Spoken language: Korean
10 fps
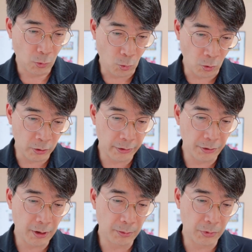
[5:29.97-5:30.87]

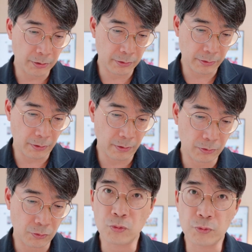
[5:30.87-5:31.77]

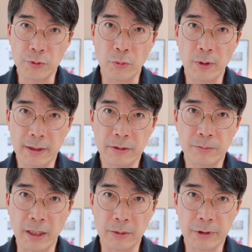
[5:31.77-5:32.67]
공경하면서 두려워하는
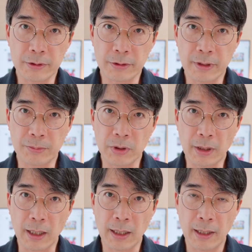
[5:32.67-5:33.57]
마음을
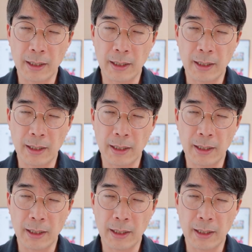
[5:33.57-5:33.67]
뜻합니다.